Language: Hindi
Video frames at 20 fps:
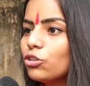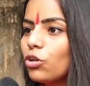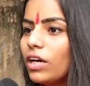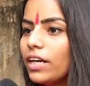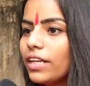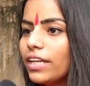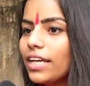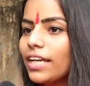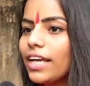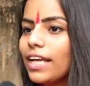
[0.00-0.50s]
जो
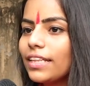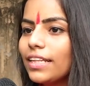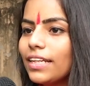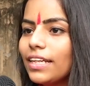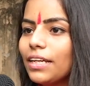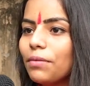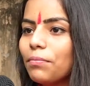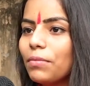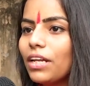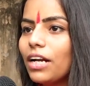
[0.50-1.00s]
लड़कियाँ कहती हैं
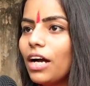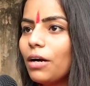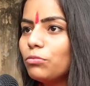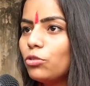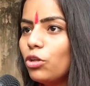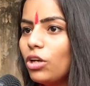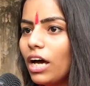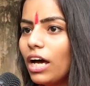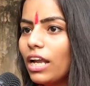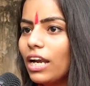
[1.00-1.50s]
ना कि मेरा
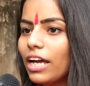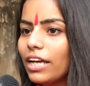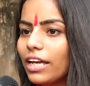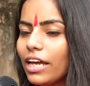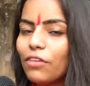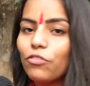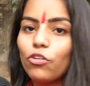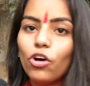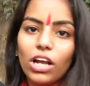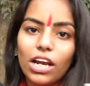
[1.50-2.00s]
अब्दुल अलग
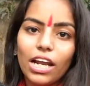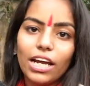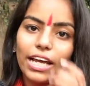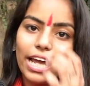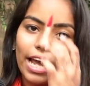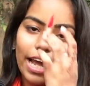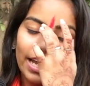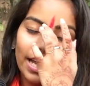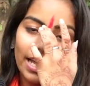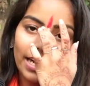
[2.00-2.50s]
है वो अलग
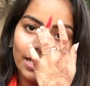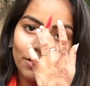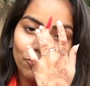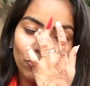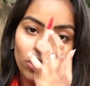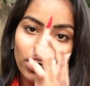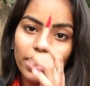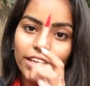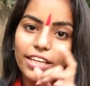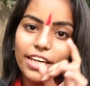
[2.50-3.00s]
है या नहीं
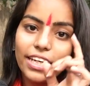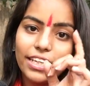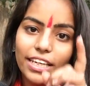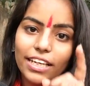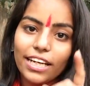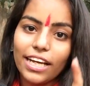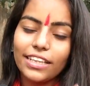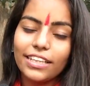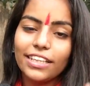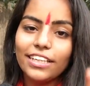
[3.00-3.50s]
वो लड़कियाँ ये
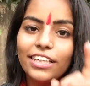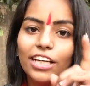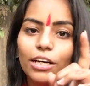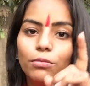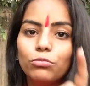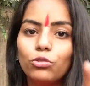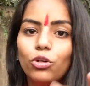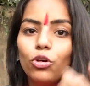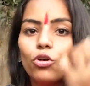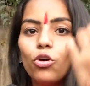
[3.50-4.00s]
कहती हैं कि
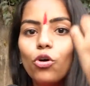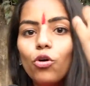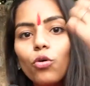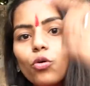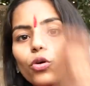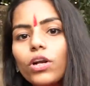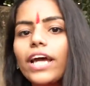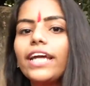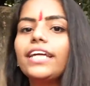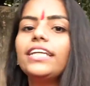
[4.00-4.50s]
अब्दुल को
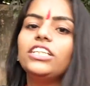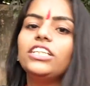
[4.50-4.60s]
होना ही